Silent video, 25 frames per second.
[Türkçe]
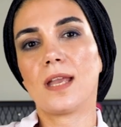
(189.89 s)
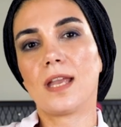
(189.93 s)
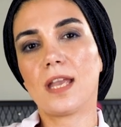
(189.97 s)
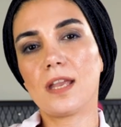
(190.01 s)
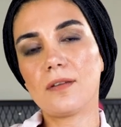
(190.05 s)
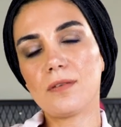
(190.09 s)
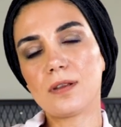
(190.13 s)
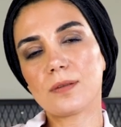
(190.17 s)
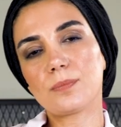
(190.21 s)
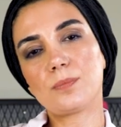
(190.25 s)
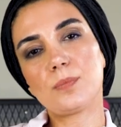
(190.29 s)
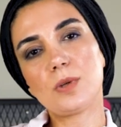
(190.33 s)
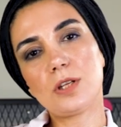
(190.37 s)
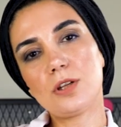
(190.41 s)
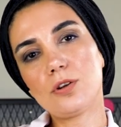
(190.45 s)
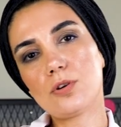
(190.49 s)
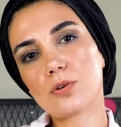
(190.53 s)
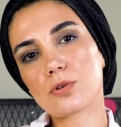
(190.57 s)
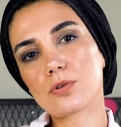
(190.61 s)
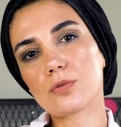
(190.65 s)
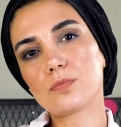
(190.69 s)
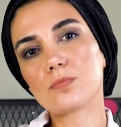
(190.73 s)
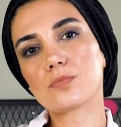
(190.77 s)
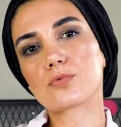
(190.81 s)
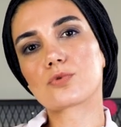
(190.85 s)
Evet
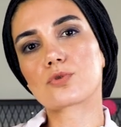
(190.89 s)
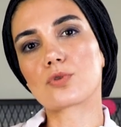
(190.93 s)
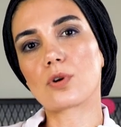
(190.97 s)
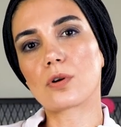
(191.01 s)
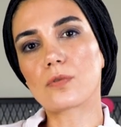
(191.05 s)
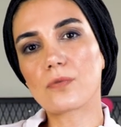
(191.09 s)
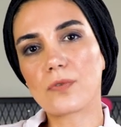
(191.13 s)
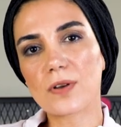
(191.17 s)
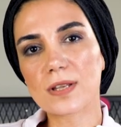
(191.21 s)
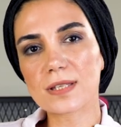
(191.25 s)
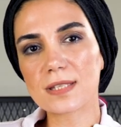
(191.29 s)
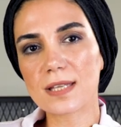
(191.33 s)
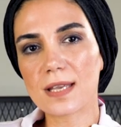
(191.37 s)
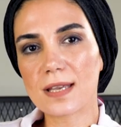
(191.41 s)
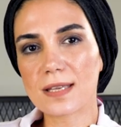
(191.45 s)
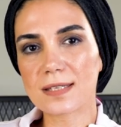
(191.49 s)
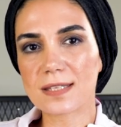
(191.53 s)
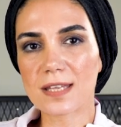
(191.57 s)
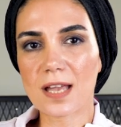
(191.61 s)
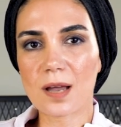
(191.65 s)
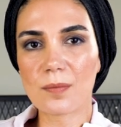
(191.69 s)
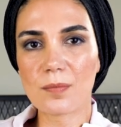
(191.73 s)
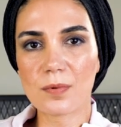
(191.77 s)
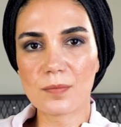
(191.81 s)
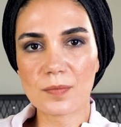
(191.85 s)
biliyorum çok fazla
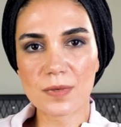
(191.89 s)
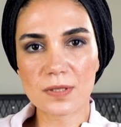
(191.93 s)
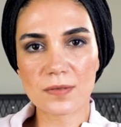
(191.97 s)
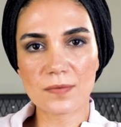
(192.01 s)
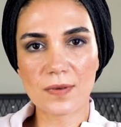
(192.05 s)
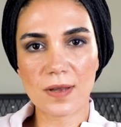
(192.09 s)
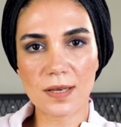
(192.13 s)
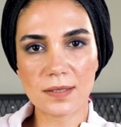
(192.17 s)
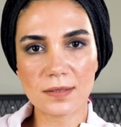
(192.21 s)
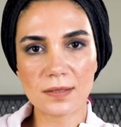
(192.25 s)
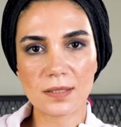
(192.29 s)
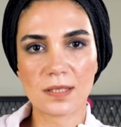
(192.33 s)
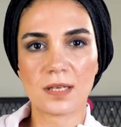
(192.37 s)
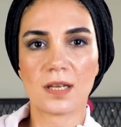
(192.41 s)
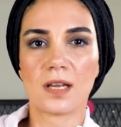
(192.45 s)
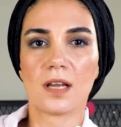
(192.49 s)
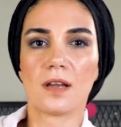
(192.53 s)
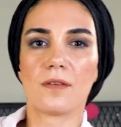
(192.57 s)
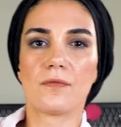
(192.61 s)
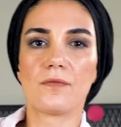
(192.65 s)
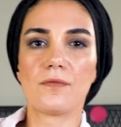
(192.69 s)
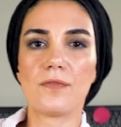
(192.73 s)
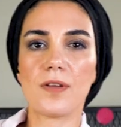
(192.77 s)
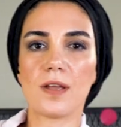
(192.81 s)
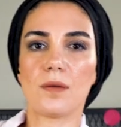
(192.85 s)
hesabımız var
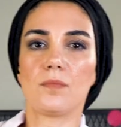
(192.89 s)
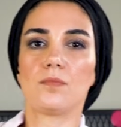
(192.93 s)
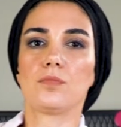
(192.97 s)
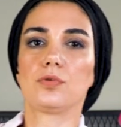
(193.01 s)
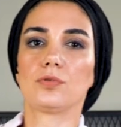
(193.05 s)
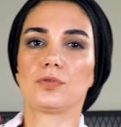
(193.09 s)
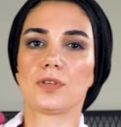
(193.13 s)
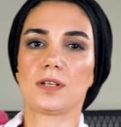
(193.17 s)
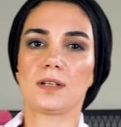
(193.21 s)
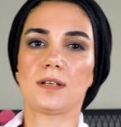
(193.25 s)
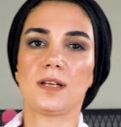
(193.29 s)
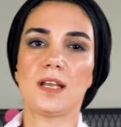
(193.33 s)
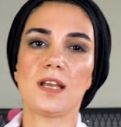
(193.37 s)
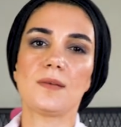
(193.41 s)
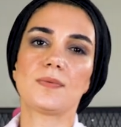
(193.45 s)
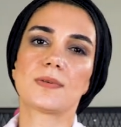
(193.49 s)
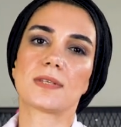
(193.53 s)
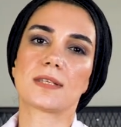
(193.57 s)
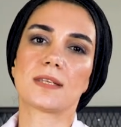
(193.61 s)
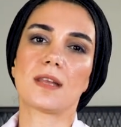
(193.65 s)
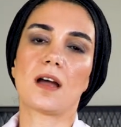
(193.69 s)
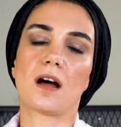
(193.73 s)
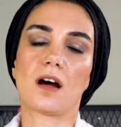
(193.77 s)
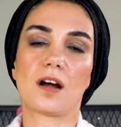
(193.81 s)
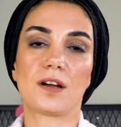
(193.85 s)
ve bunların
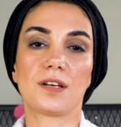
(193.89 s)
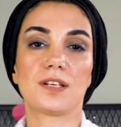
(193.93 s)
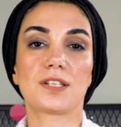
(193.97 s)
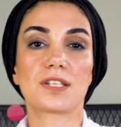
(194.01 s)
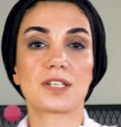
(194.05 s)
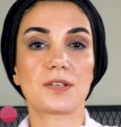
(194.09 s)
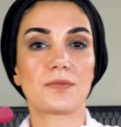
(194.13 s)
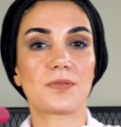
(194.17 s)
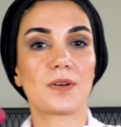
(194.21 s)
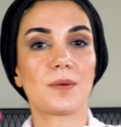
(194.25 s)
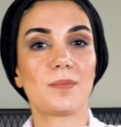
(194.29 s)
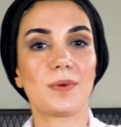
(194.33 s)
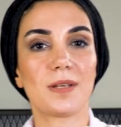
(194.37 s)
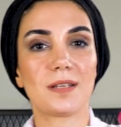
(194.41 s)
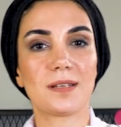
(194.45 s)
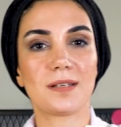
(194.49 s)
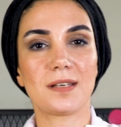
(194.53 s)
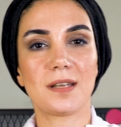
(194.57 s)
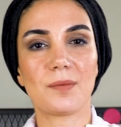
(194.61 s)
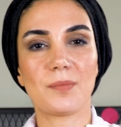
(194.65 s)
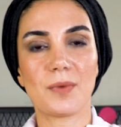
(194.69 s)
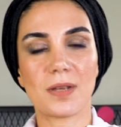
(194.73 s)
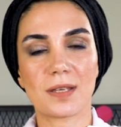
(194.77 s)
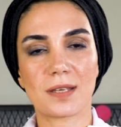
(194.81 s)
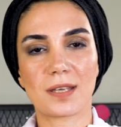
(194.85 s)
hepsini ayrı şifre
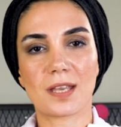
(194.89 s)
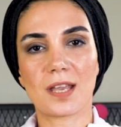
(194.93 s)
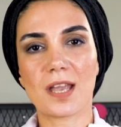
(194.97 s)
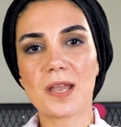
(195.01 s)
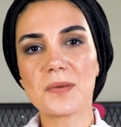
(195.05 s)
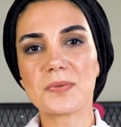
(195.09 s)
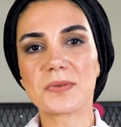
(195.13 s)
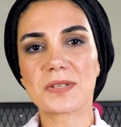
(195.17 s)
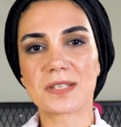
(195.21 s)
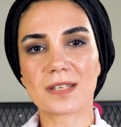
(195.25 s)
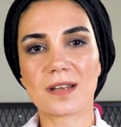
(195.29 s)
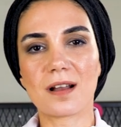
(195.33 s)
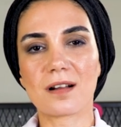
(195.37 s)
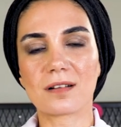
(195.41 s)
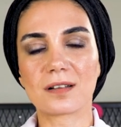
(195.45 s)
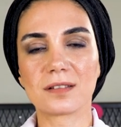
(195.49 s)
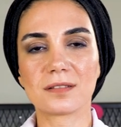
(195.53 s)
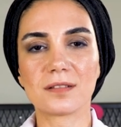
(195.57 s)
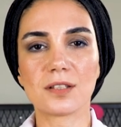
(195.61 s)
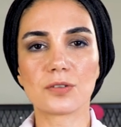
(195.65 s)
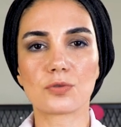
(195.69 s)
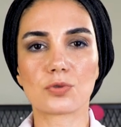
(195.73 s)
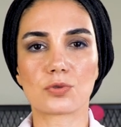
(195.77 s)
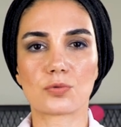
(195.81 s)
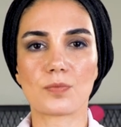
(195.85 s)
belirlemek, hepsini
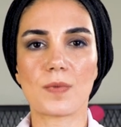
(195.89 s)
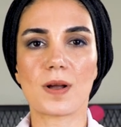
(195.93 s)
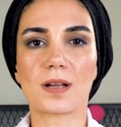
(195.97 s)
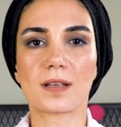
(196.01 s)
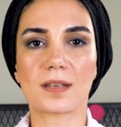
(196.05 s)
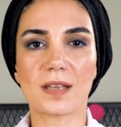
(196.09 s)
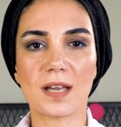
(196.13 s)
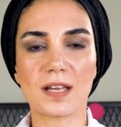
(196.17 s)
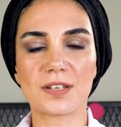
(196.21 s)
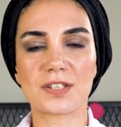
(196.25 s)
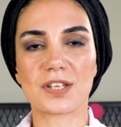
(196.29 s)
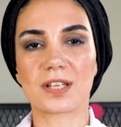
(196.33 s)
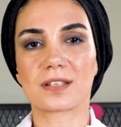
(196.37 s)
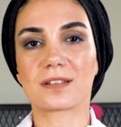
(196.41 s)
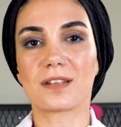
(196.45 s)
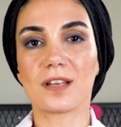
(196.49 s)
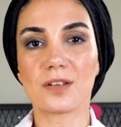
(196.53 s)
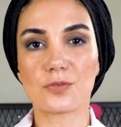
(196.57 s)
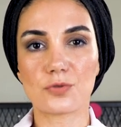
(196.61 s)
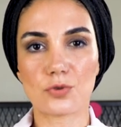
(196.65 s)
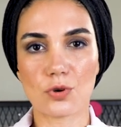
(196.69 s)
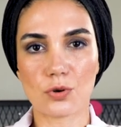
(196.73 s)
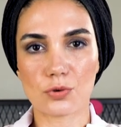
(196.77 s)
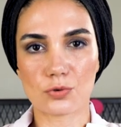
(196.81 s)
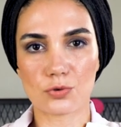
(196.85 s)
akılda tutmak gerçekten
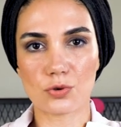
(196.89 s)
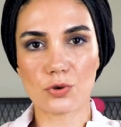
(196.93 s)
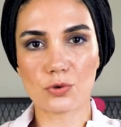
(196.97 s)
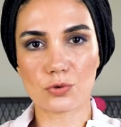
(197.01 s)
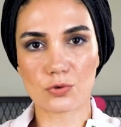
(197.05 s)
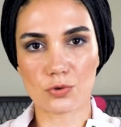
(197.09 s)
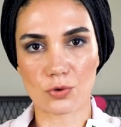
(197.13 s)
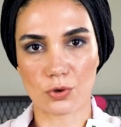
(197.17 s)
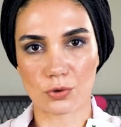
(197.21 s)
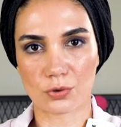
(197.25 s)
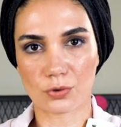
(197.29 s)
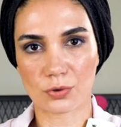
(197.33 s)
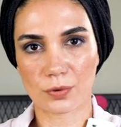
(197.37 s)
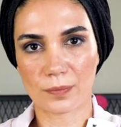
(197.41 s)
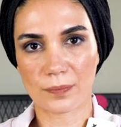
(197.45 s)
çok çok zor.